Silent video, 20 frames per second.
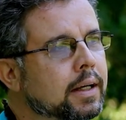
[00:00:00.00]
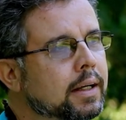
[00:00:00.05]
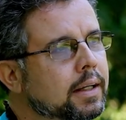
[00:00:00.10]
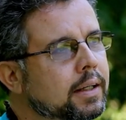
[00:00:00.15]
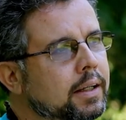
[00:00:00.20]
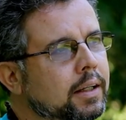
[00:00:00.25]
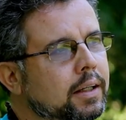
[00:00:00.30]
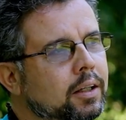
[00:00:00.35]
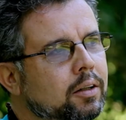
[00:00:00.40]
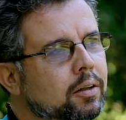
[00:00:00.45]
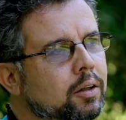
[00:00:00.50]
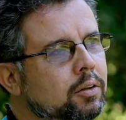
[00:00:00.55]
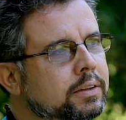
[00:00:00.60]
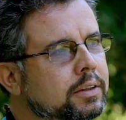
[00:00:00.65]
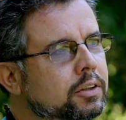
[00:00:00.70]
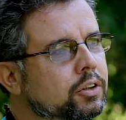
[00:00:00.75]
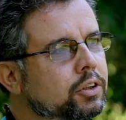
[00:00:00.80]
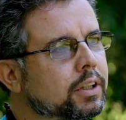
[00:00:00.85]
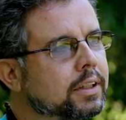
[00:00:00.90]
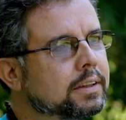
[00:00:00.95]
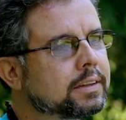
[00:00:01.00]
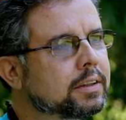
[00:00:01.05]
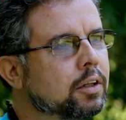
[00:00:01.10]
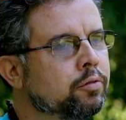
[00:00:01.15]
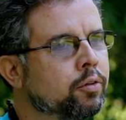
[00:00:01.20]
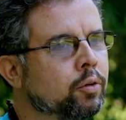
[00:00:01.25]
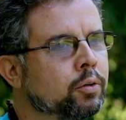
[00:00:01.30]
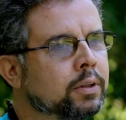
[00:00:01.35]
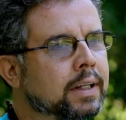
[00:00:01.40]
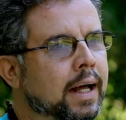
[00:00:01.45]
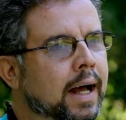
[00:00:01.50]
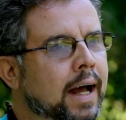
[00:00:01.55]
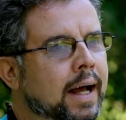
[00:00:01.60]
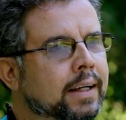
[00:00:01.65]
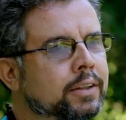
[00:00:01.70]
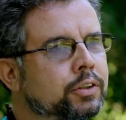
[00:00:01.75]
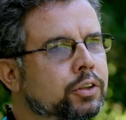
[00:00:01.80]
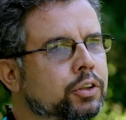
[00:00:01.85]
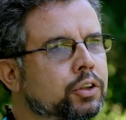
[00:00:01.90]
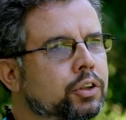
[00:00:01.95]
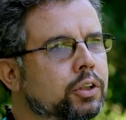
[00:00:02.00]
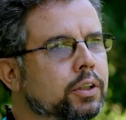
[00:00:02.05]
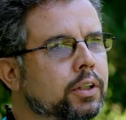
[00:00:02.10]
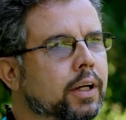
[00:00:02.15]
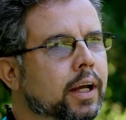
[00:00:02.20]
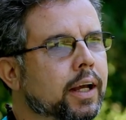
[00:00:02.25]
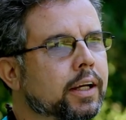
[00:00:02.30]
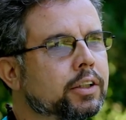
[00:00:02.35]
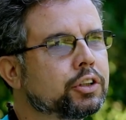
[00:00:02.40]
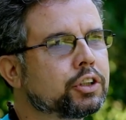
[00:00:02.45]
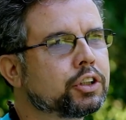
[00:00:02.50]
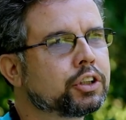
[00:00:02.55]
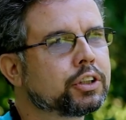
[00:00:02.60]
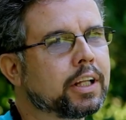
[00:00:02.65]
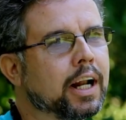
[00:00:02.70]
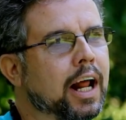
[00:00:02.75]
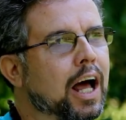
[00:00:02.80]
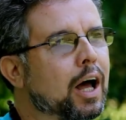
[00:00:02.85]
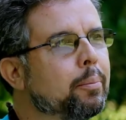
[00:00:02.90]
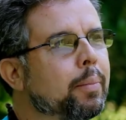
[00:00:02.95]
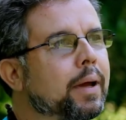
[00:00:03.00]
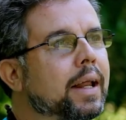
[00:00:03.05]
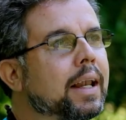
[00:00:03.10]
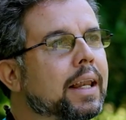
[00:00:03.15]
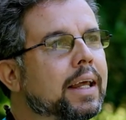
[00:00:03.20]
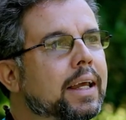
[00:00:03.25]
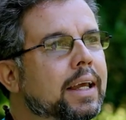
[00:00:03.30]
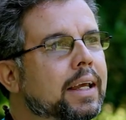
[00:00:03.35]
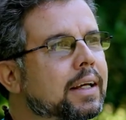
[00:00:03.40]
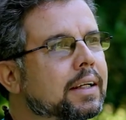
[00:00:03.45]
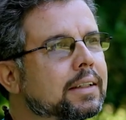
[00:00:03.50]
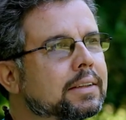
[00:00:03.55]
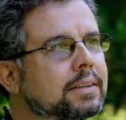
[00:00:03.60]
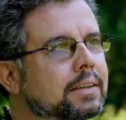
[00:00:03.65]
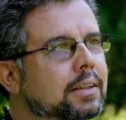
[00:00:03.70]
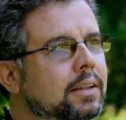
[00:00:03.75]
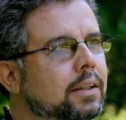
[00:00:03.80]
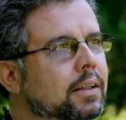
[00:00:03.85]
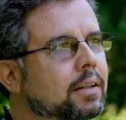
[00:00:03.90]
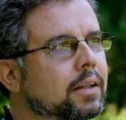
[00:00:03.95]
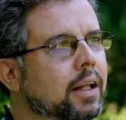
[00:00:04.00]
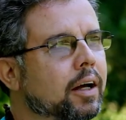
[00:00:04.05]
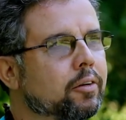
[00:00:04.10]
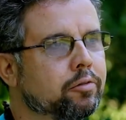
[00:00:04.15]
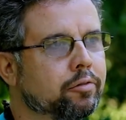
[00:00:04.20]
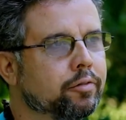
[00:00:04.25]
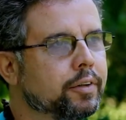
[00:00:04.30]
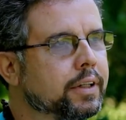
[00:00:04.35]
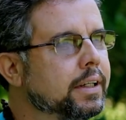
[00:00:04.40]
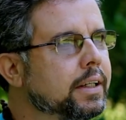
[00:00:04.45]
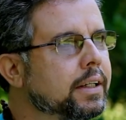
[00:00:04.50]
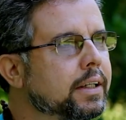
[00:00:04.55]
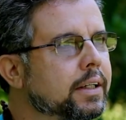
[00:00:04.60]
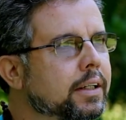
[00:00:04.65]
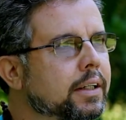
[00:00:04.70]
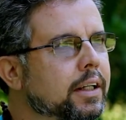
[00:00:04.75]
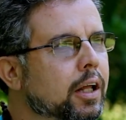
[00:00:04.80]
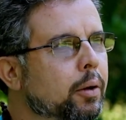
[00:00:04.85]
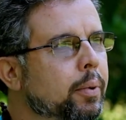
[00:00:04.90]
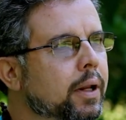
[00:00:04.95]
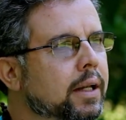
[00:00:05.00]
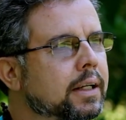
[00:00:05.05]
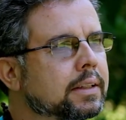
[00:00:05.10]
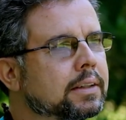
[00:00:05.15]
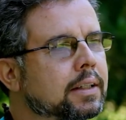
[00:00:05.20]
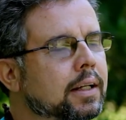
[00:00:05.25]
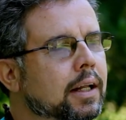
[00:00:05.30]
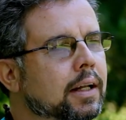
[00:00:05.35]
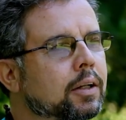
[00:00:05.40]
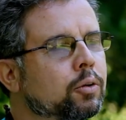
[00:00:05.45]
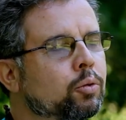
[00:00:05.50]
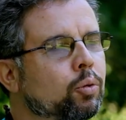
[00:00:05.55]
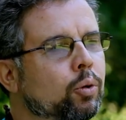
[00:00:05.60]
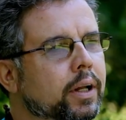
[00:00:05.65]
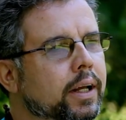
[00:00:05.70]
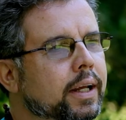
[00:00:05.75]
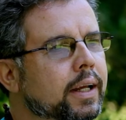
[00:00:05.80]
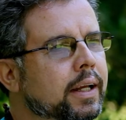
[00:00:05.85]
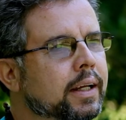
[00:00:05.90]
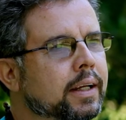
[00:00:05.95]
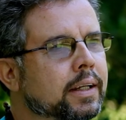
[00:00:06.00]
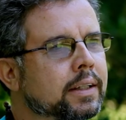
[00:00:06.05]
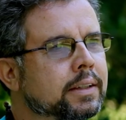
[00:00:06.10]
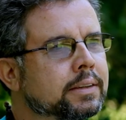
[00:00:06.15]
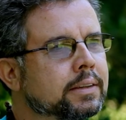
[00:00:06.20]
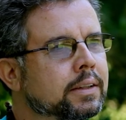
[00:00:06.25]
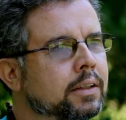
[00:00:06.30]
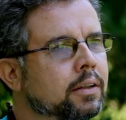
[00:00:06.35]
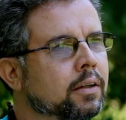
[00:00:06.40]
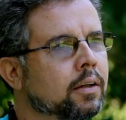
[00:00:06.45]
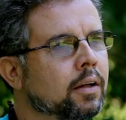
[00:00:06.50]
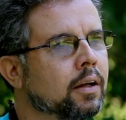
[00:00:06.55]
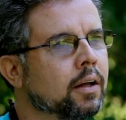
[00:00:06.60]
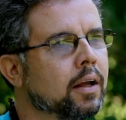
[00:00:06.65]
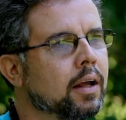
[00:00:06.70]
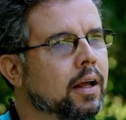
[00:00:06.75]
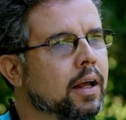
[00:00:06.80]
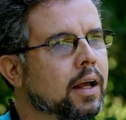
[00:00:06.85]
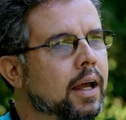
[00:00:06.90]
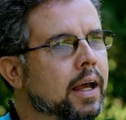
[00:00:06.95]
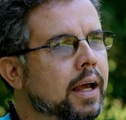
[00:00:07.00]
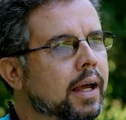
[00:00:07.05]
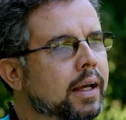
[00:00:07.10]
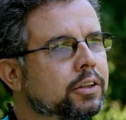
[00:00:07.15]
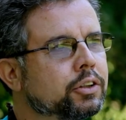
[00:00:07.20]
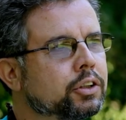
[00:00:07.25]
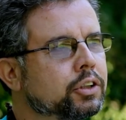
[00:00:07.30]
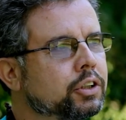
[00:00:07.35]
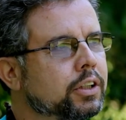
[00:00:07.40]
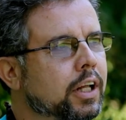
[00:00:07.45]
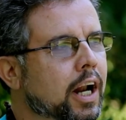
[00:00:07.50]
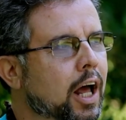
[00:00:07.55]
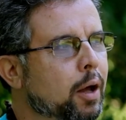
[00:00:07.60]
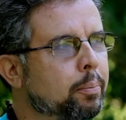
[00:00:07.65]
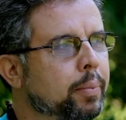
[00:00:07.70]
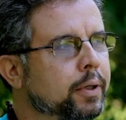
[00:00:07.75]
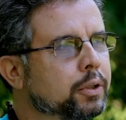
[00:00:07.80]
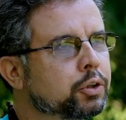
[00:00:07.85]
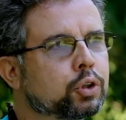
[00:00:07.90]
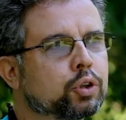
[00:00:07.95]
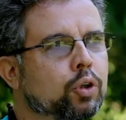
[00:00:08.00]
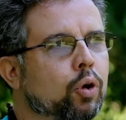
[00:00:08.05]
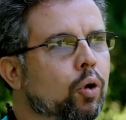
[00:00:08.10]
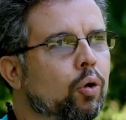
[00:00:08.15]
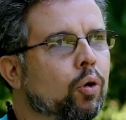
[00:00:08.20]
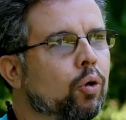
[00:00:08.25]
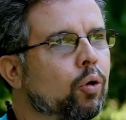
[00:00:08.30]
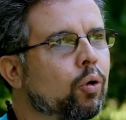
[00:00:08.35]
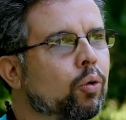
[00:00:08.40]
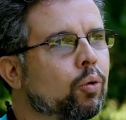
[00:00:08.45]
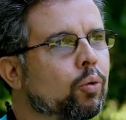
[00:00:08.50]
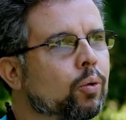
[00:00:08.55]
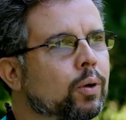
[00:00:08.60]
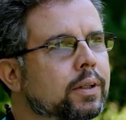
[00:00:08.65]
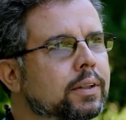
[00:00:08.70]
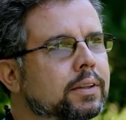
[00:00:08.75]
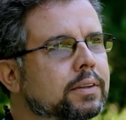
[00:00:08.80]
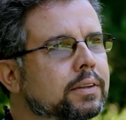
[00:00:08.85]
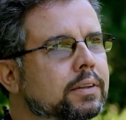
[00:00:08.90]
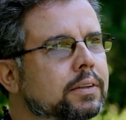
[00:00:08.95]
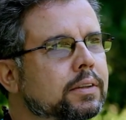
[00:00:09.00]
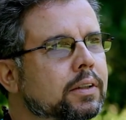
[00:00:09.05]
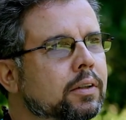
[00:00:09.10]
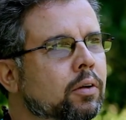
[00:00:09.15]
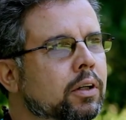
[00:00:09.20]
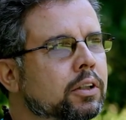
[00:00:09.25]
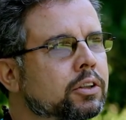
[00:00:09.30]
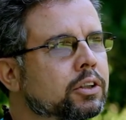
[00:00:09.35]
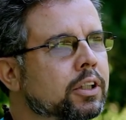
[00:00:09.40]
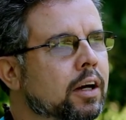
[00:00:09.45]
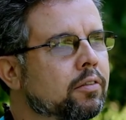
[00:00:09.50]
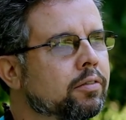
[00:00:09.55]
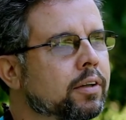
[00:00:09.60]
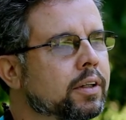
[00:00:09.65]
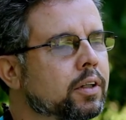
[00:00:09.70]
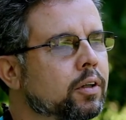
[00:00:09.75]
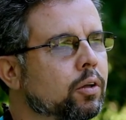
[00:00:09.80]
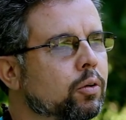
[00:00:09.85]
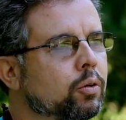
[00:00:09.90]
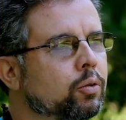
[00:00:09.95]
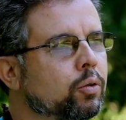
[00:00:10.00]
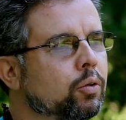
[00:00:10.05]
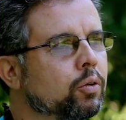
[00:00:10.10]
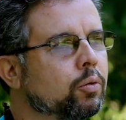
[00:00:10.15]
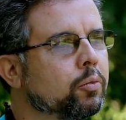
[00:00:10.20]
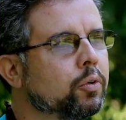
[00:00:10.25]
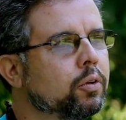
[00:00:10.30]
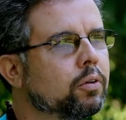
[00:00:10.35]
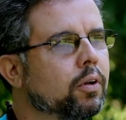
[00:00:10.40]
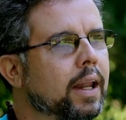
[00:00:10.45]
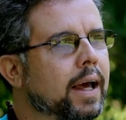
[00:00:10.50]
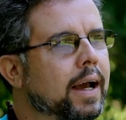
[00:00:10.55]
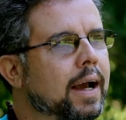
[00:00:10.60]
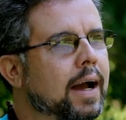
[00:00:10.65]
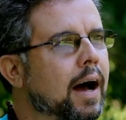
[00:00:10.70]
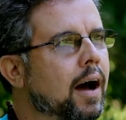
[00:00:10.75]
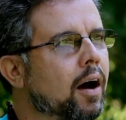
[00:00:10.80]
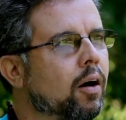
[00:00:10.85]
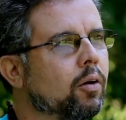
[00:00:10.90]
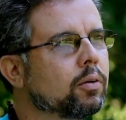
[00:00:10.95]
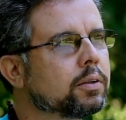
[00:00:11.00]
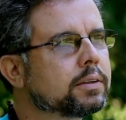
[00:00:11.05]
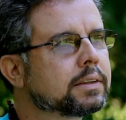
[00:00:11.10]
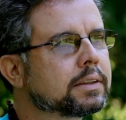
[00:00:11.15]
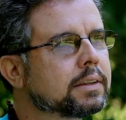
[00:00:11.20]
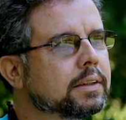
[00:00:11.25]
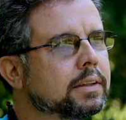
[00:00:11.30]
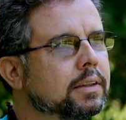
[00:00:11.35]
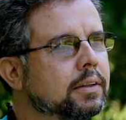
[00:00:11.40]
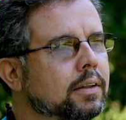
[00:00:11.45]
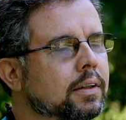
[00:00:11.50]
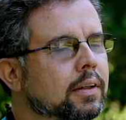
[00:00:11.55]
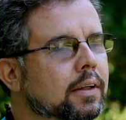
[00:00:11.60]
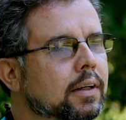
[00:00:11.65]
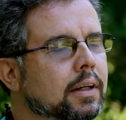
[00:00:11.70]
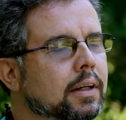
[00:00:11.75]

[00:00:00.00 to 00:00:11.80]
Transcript: E eu senti essa vontade de registrar a beleza da vida, a beleza da natureza, registrar pessoas. Eu achava aquilo tudo muito legal, assim.